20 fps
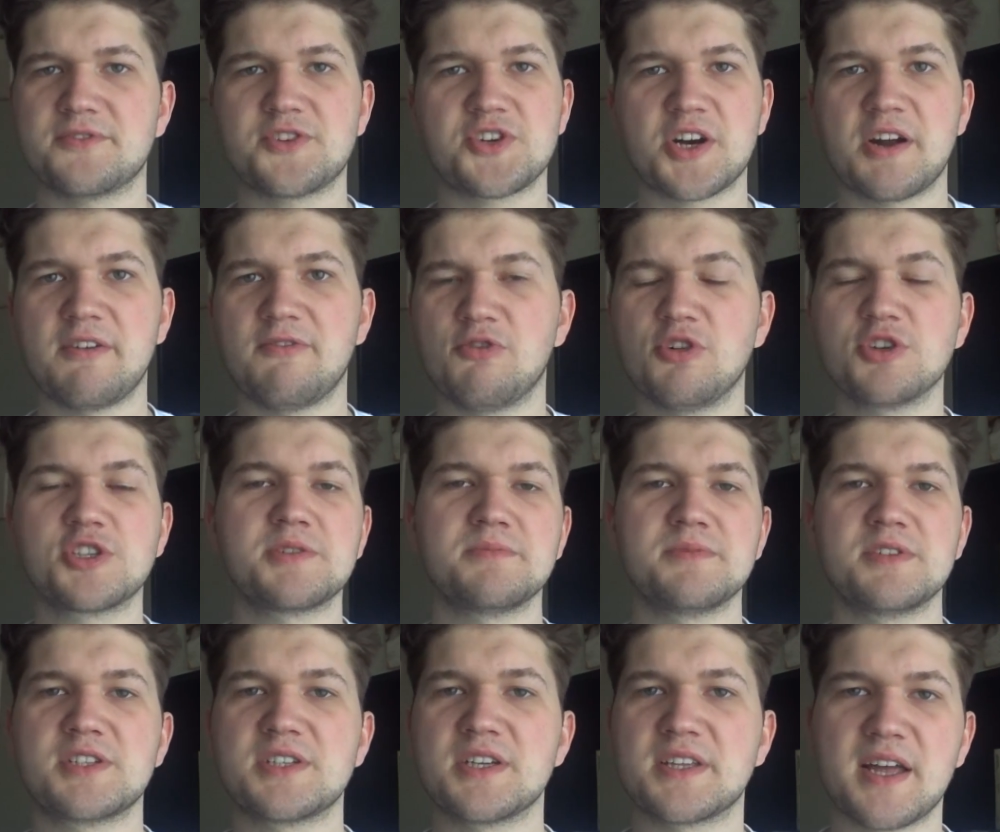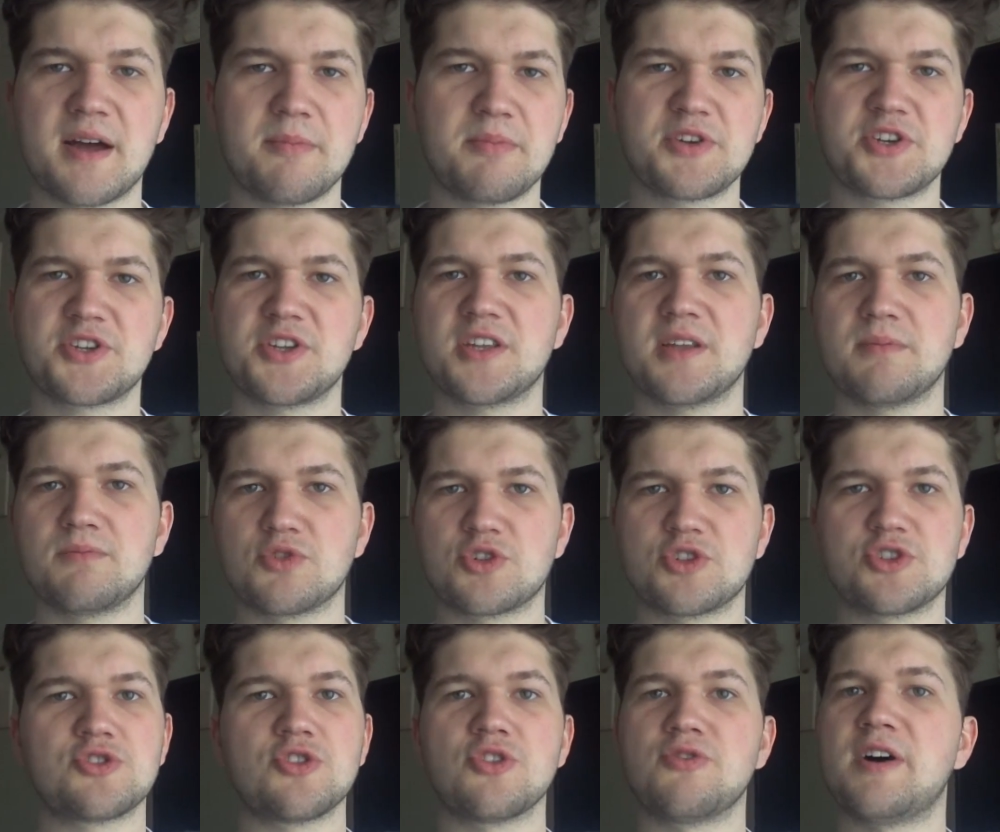вчера 80, а обычно я там,
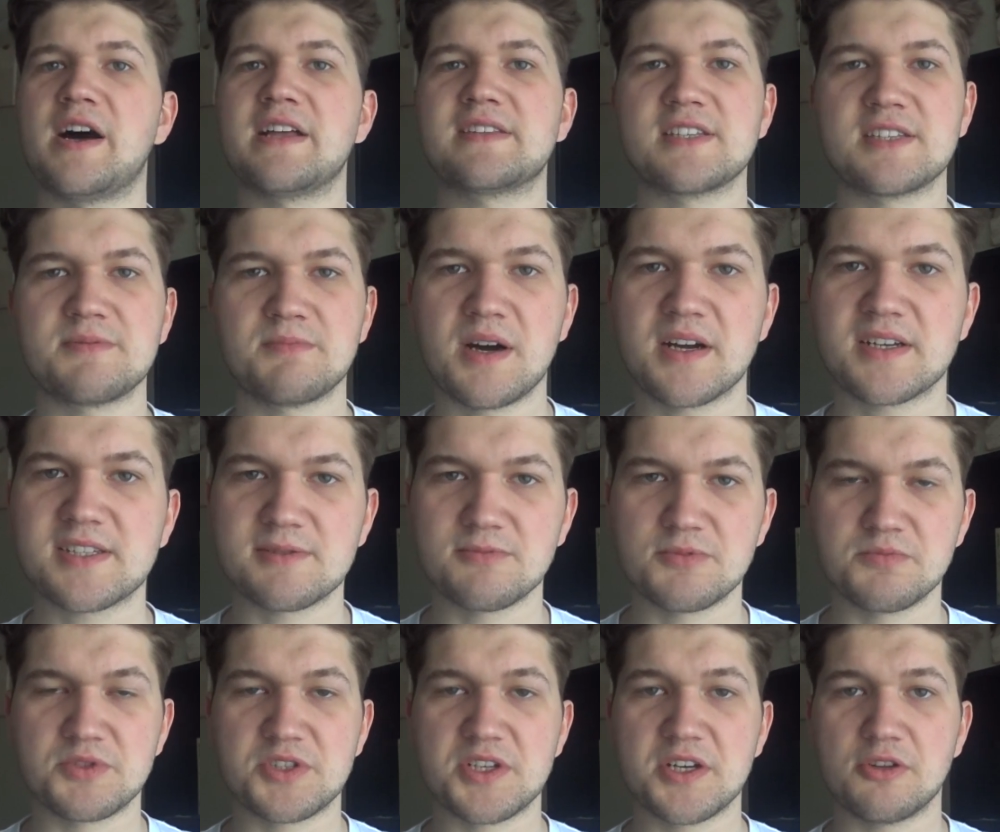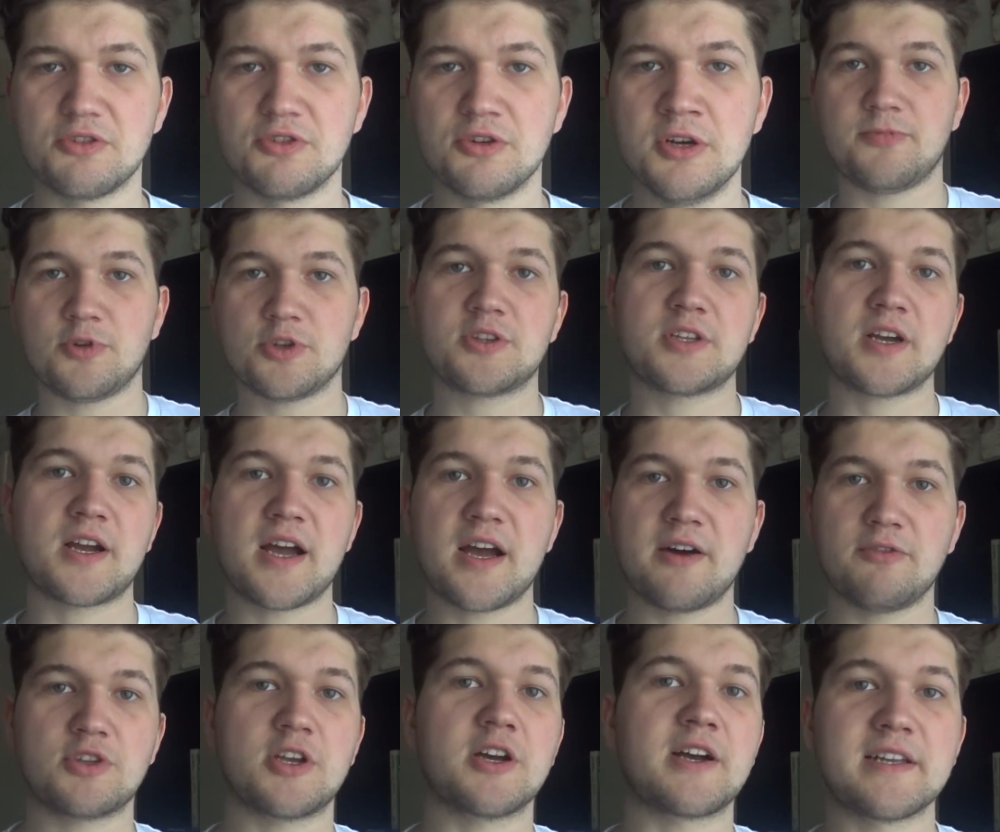может, 120 максимум делаю. Вот
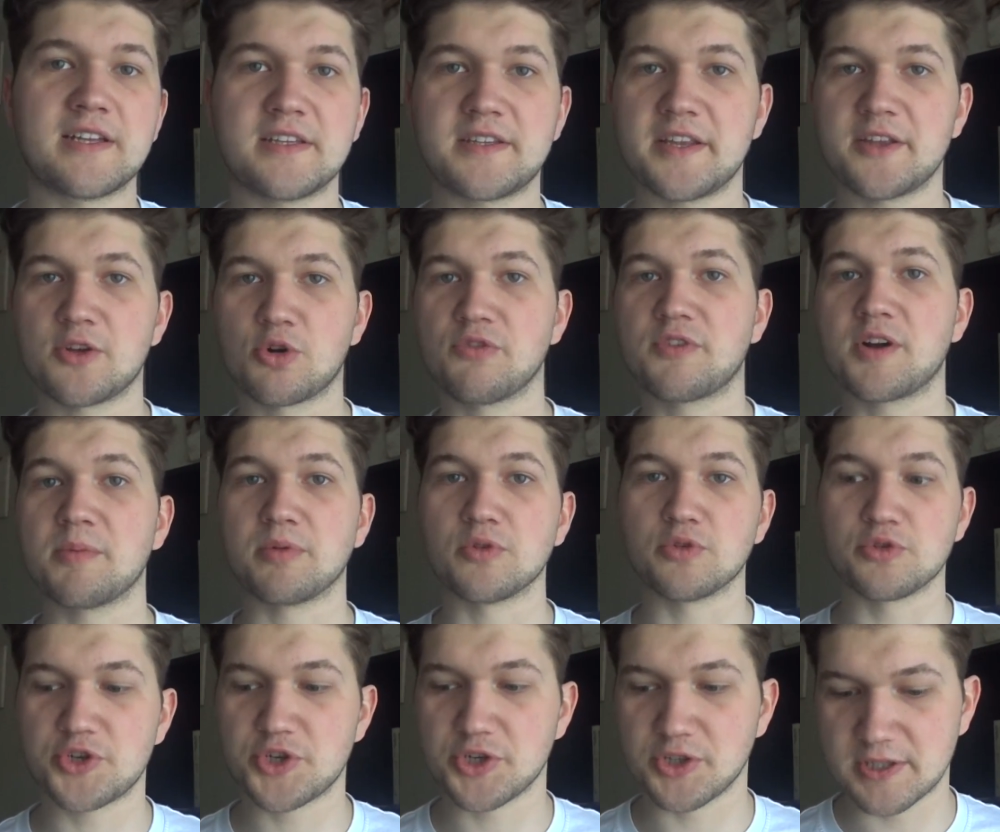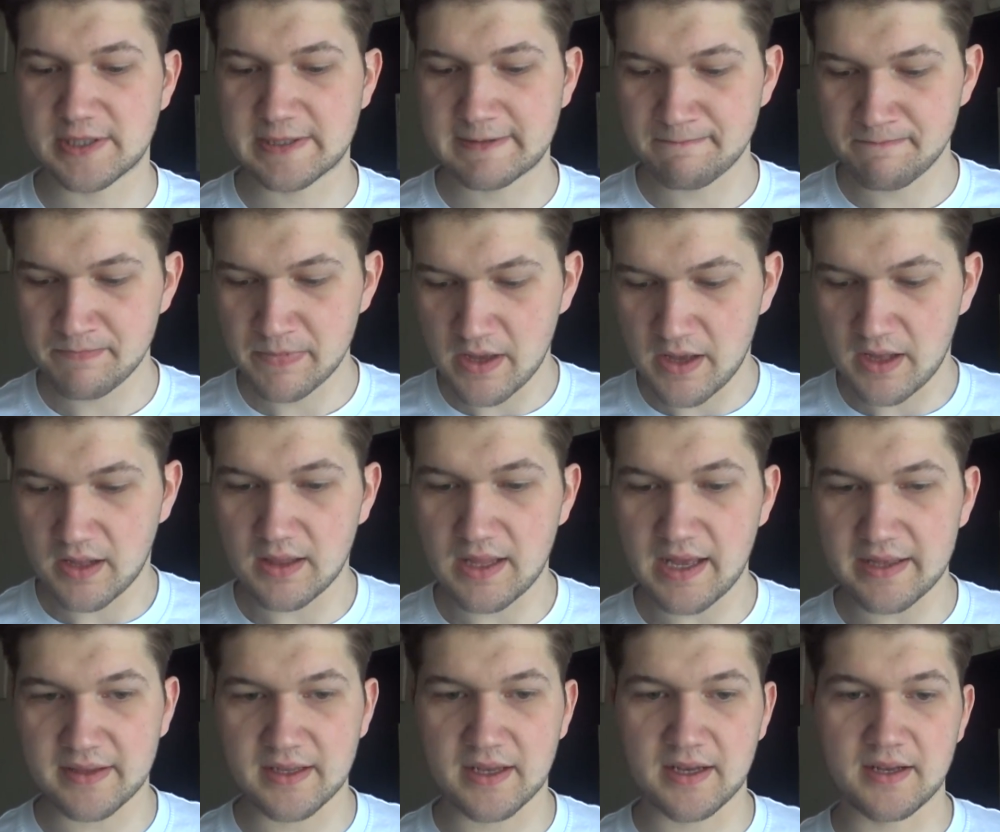такая вот какая-то тренировка получилась.
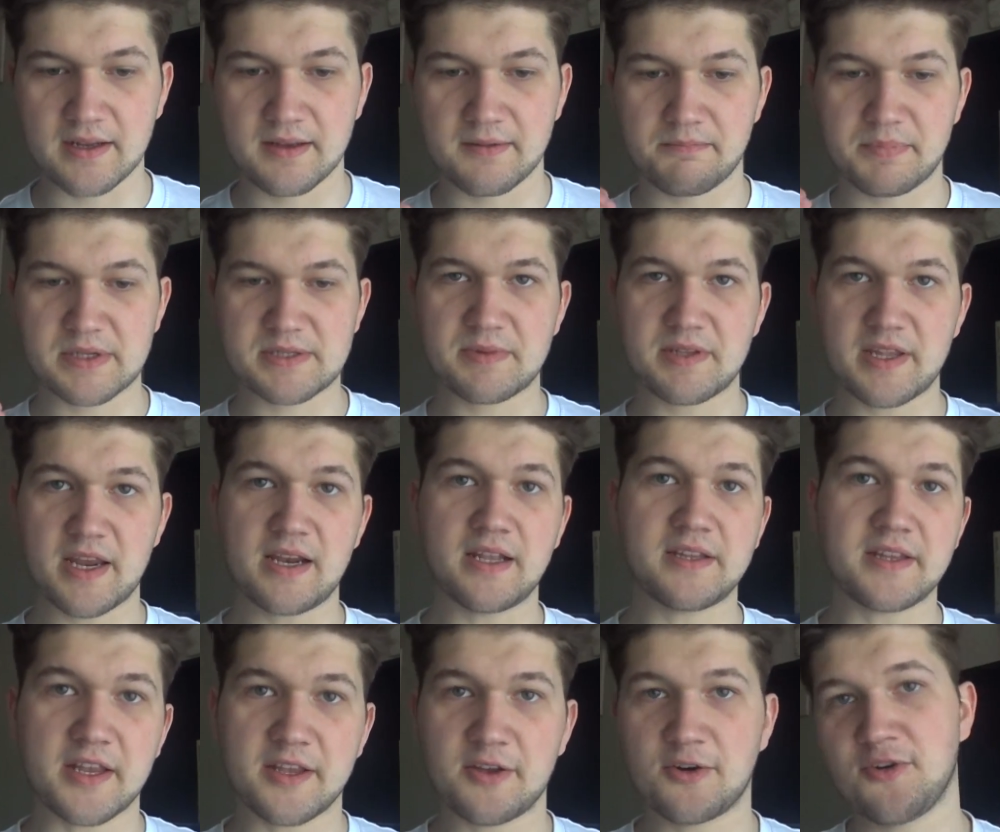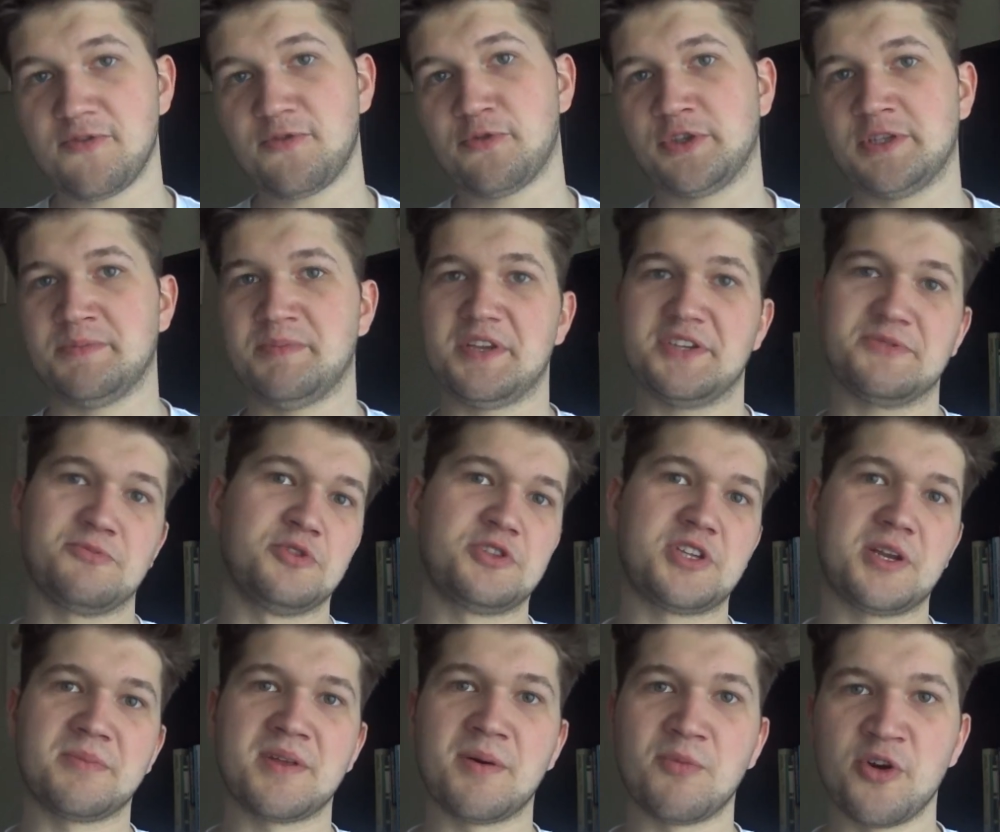Ладно, посмотрели тренировку, теперь
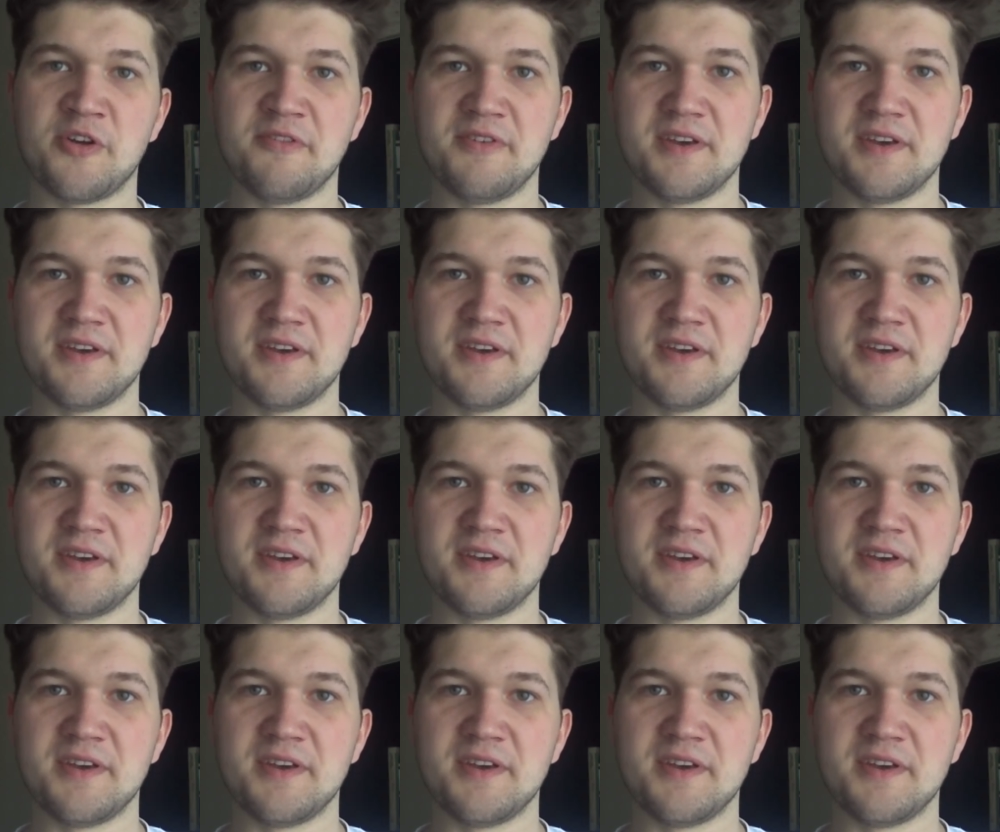смотрим на мой